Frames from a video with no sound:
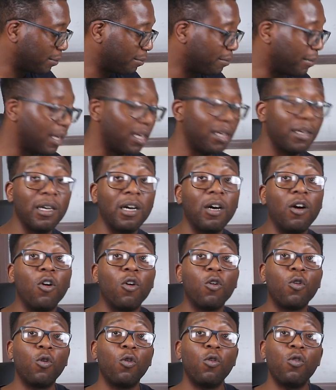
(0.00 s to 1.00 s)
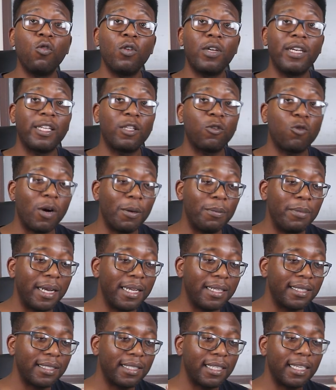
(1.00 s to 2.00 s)
Mais en gros, les trois
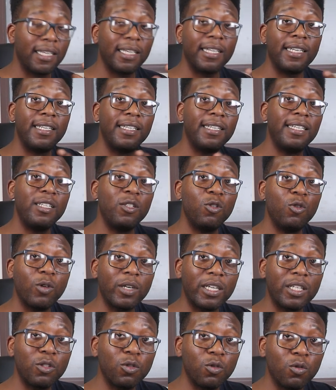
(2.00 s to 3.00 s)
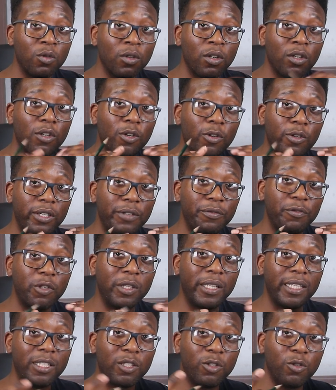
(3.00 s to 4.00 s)
bases, c'est ligne d'horizon, le niveau
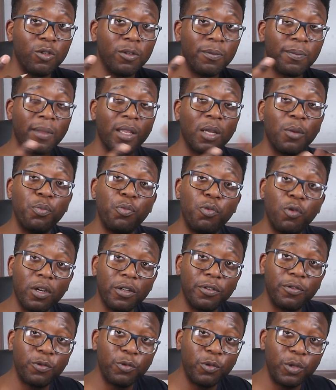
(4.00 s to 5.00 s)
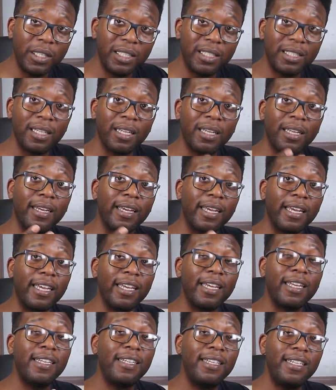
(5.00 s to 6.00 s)
des yeux, point de fuite
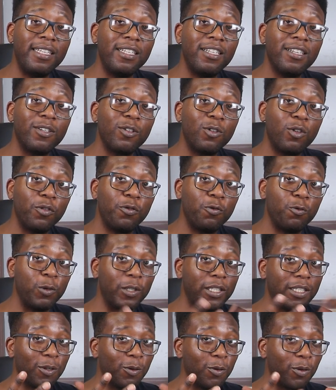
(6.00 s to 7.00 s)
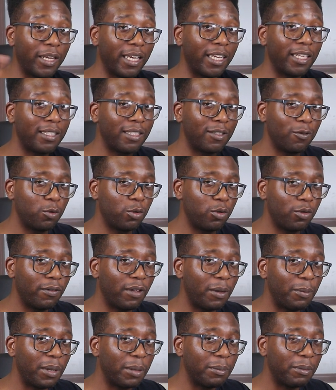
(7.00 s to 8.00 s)
et ligne de fuite. Ok, si vous
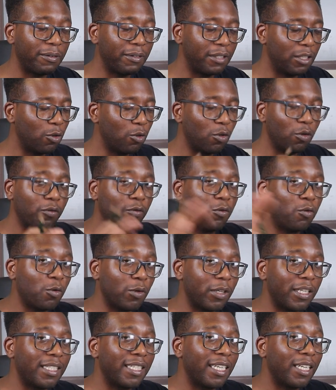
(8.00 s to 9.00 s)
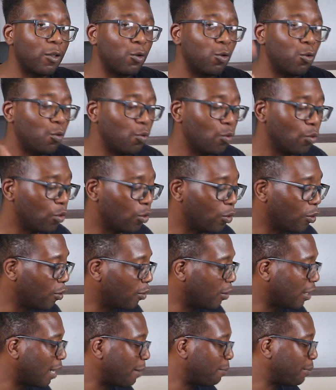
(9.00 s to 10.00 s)
suivez bien mes vidéos, vous connaissez tout de
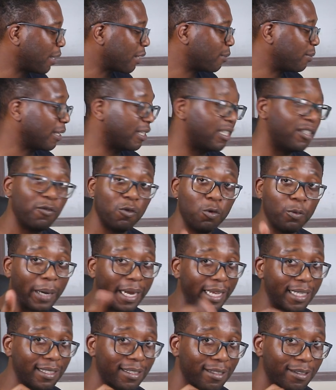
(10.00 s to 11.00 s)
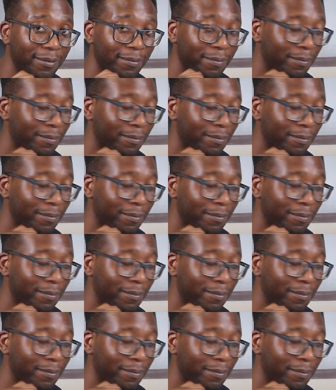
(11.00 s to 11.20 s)
la perspective ou presque.